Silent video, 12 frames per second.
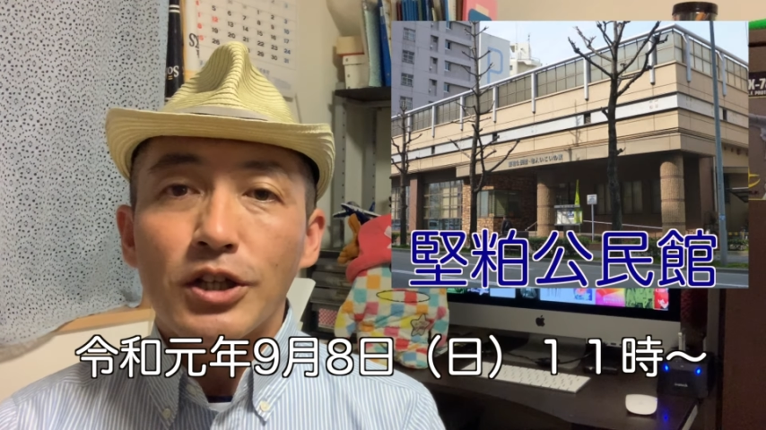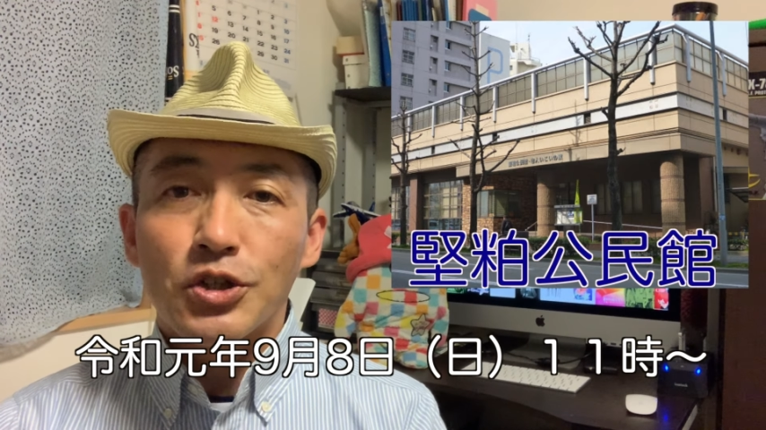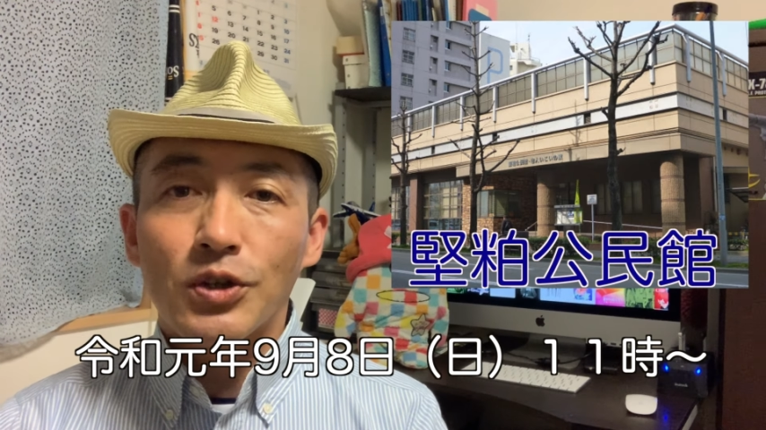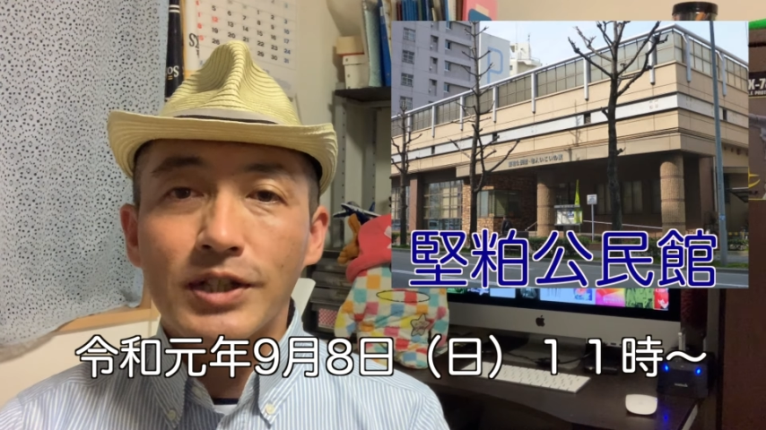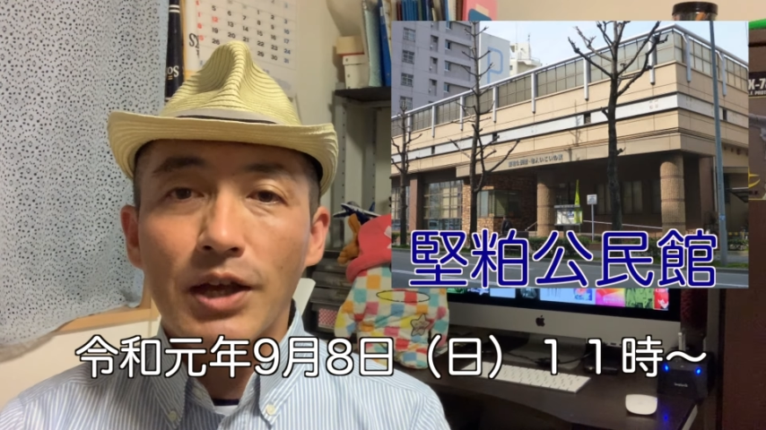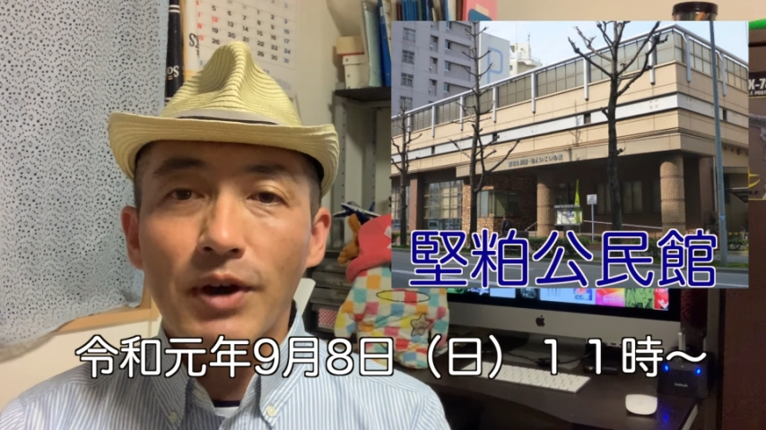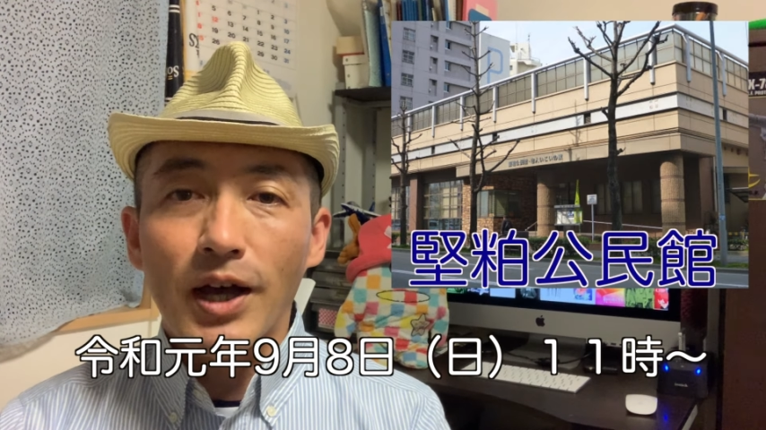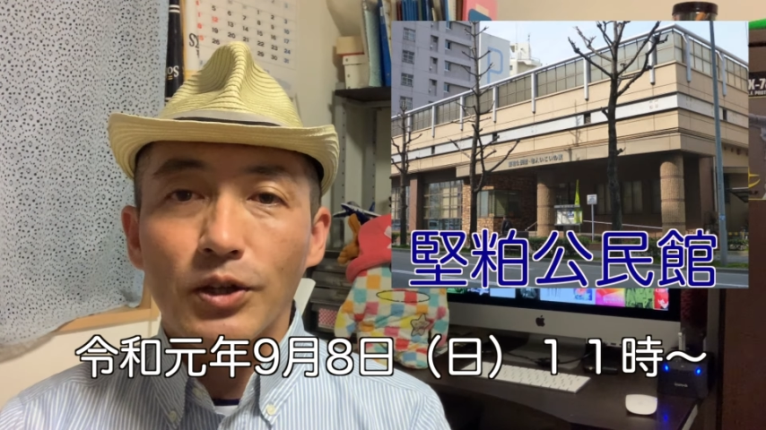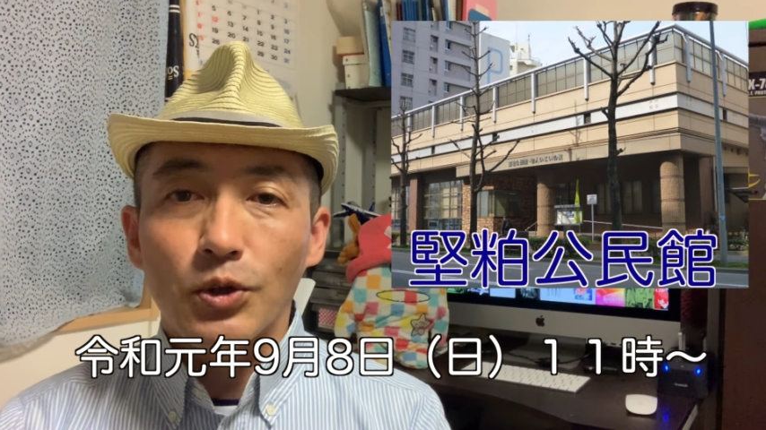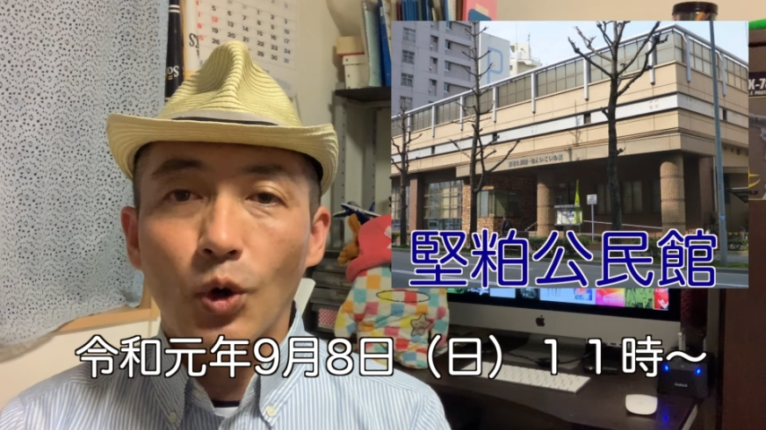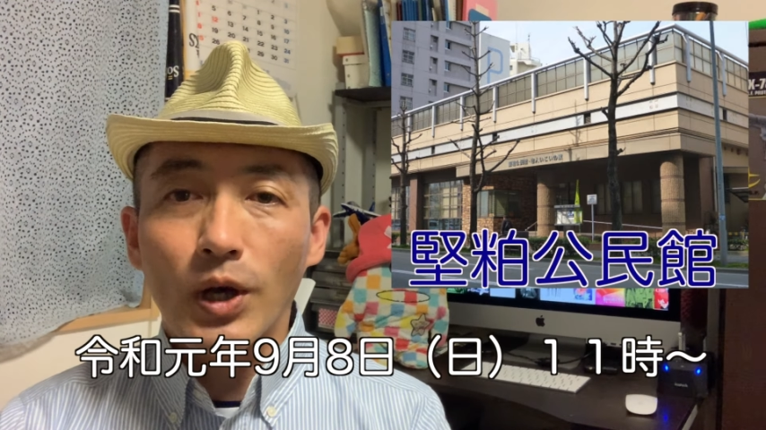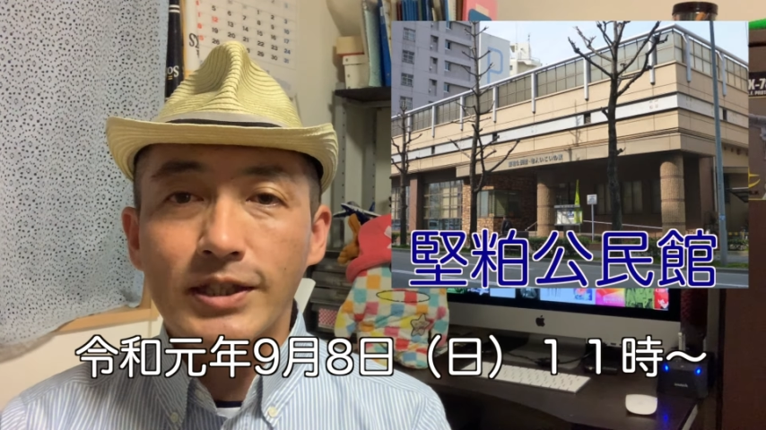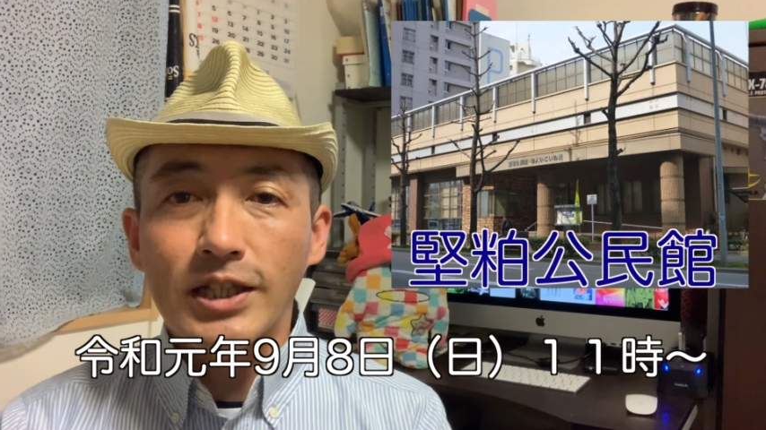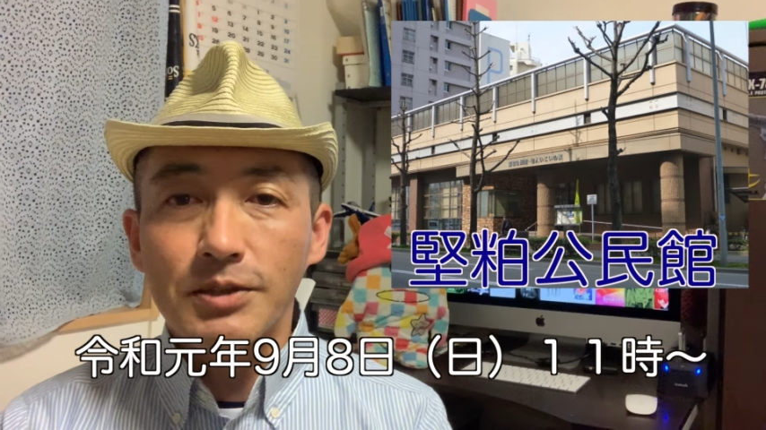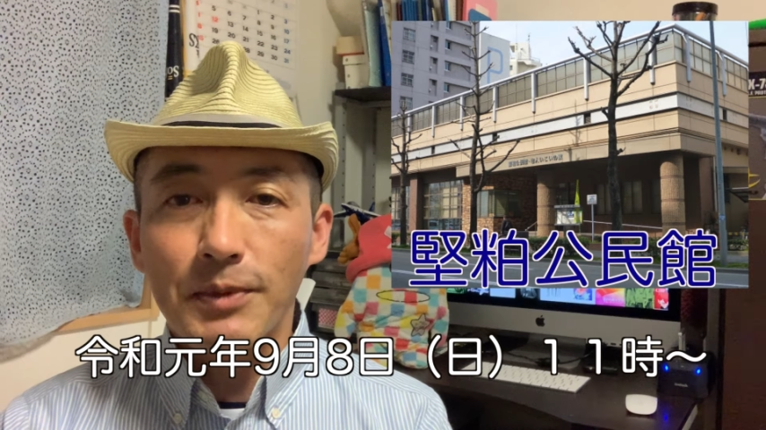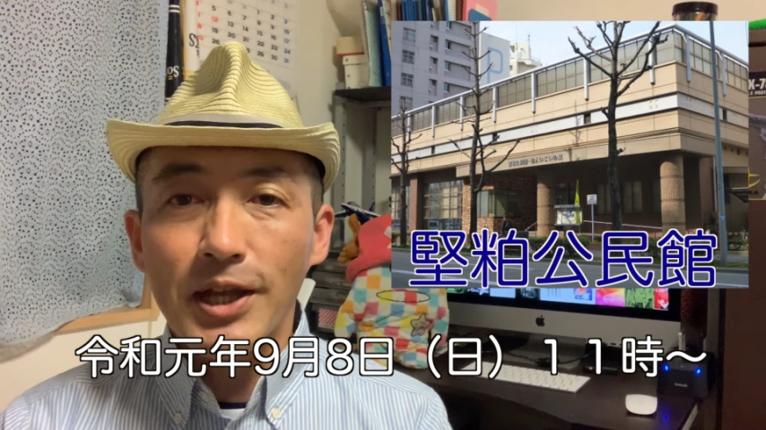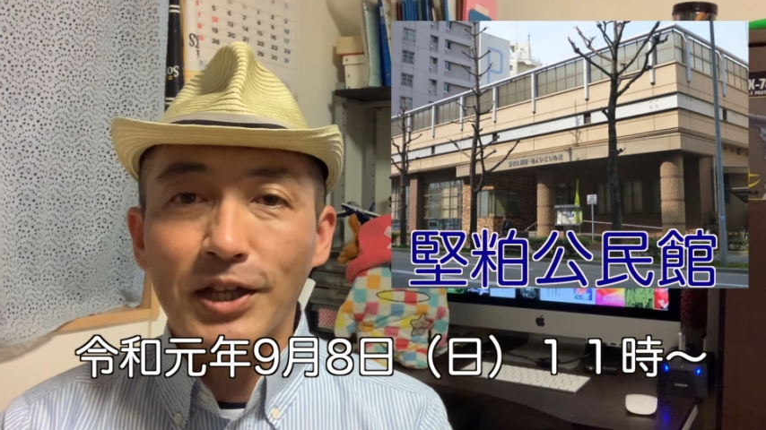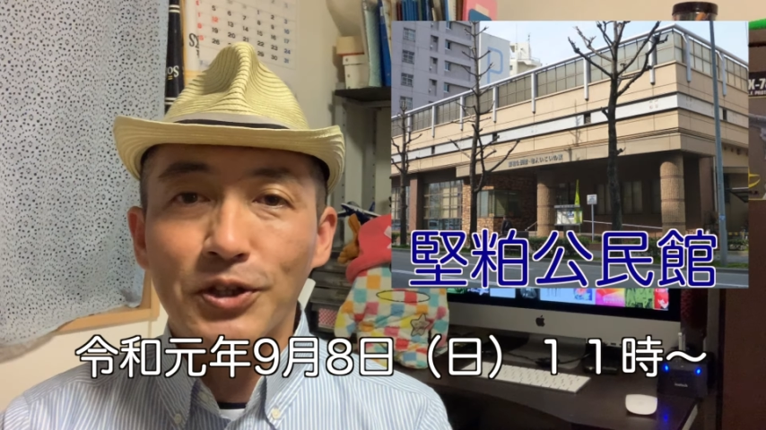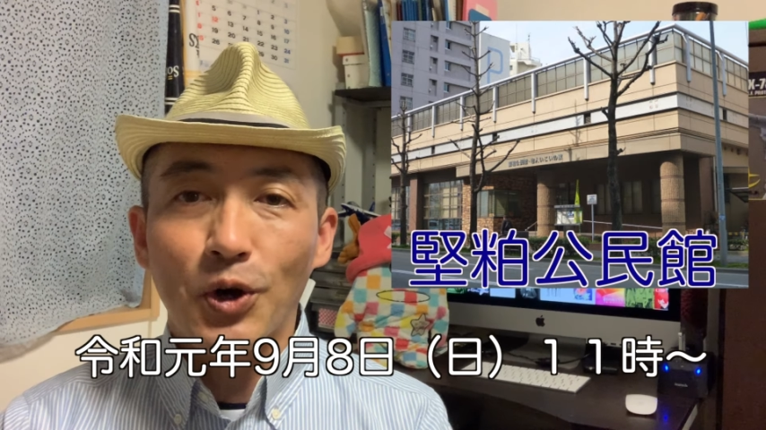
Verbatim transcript: 詳細は動画説明欄